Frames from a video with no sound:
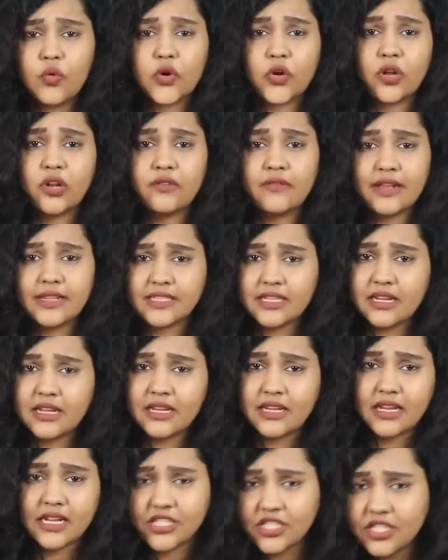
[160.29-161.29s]
ओवरऑल वैसे
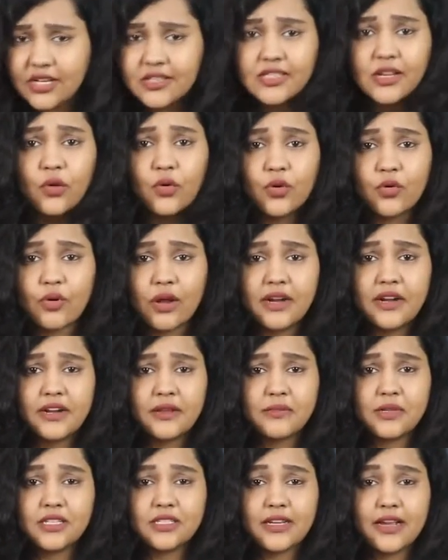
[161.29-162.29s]
अच्छा साउंड
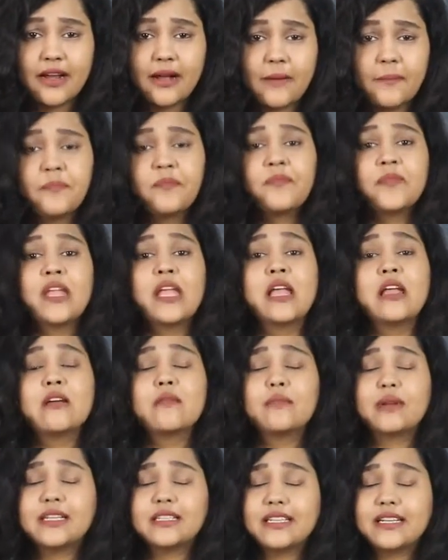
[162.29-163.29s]
क्वालिटी मिल जाएगा
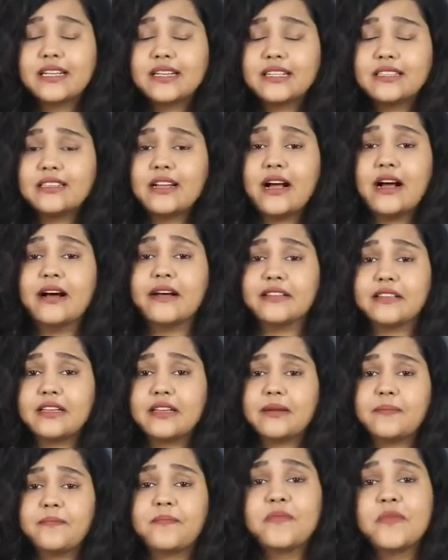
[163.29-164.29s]
बट दिक्कत कहाँ आती
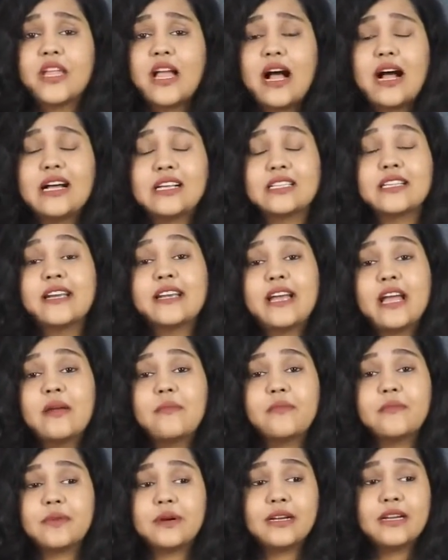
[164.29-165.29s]
है आज के
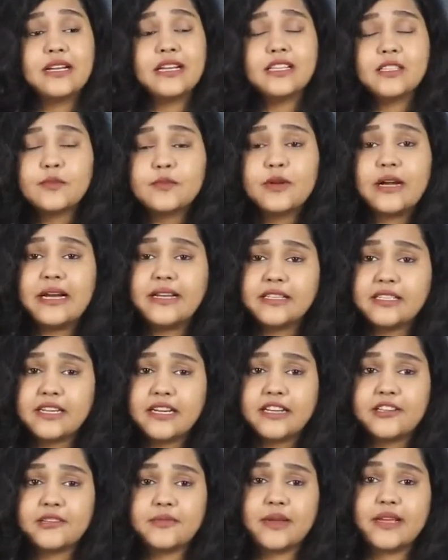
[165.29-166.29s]
टाइम पर इस प्राइस
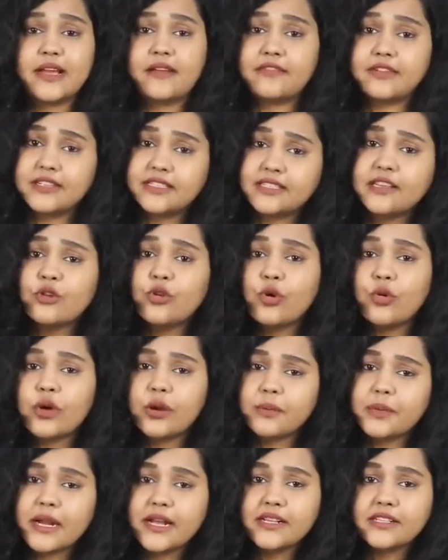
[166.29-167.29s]
रेंज में या फिर इससे
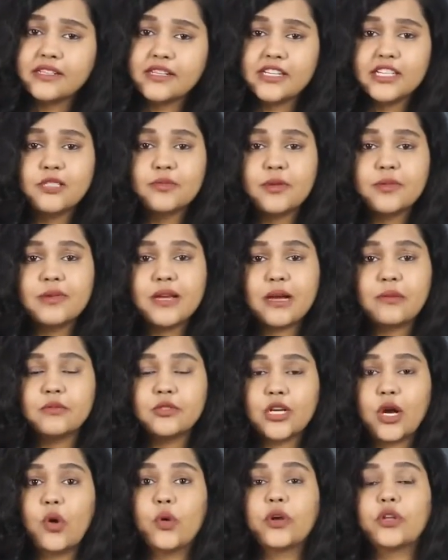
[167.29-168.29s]
लोअर प्राइस रेंज में भी आप
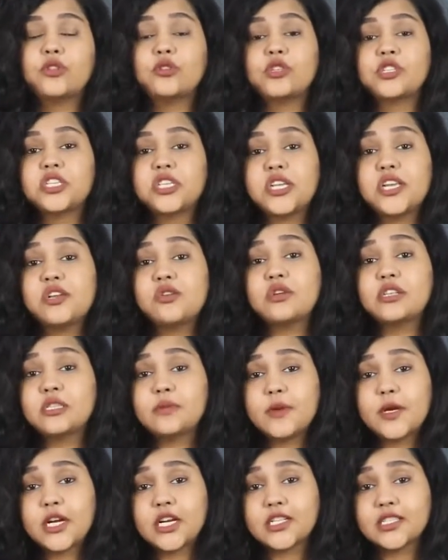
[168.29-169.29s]
जाओगे तो स्टीरियो
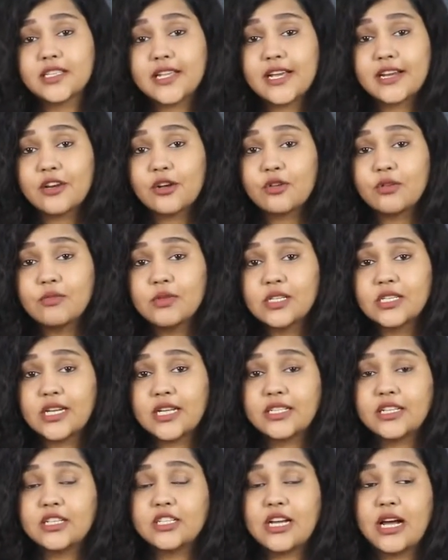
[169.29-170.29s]
स्पीकर्स देखने को मिल
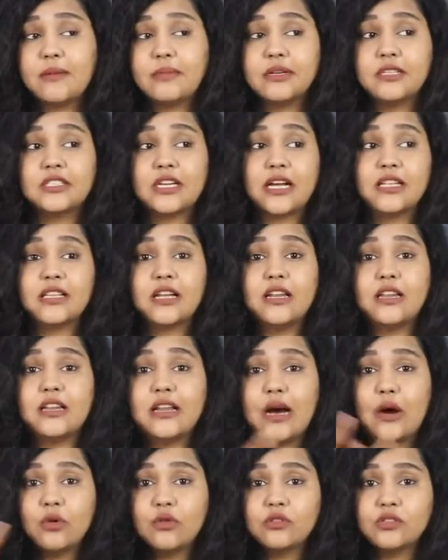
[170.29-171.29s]
जाते हैं जहाँ पर ज़्यादा
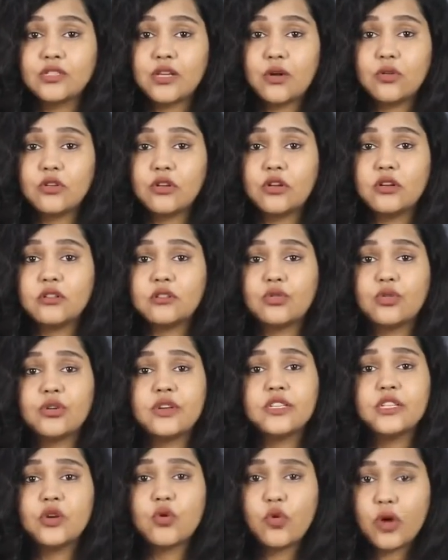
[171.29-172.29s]
लाउड साउंड और
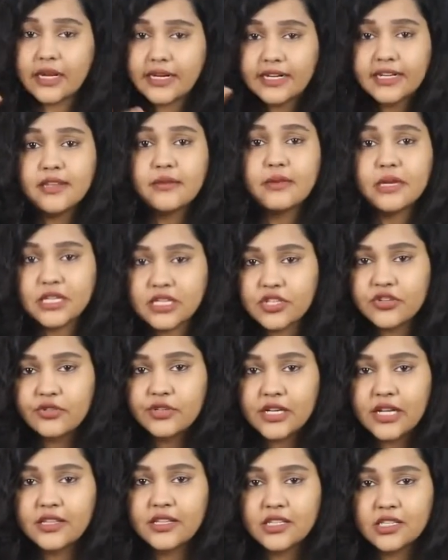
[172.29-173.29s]
थोड़ी सी क्वालिटी भी अच्छी हो
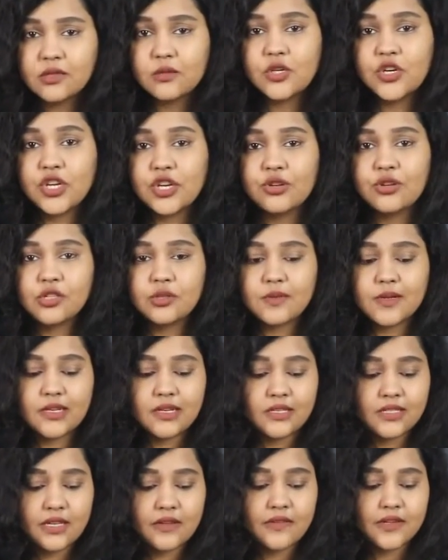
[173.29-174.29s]
जाती है स्टीरियो
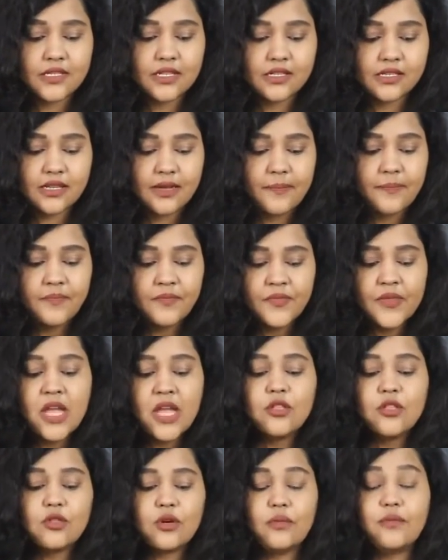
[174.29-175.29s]
स्पीकर्स की वजह से
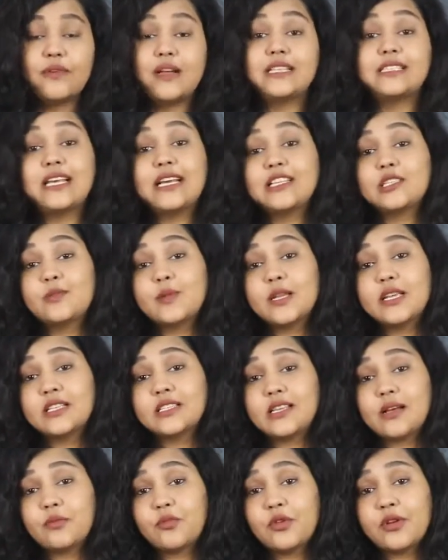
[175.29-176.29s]
तो वैसा
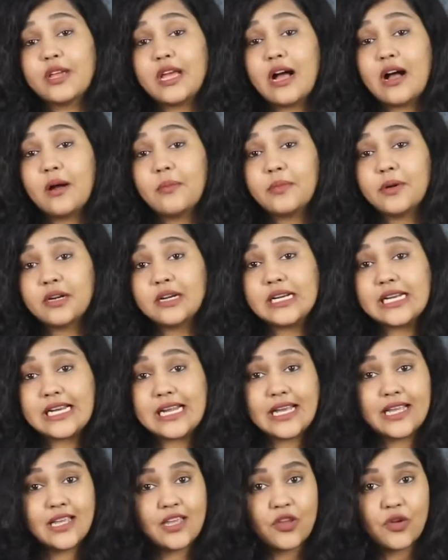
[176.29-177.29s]
एक्सपीरियंस आपको यहाँ पर
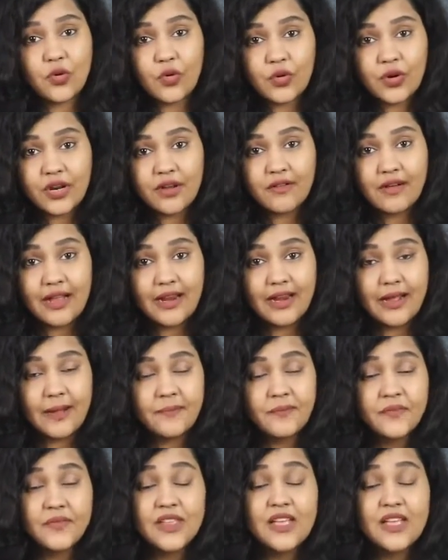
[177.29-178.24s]
नहीं होने वाला है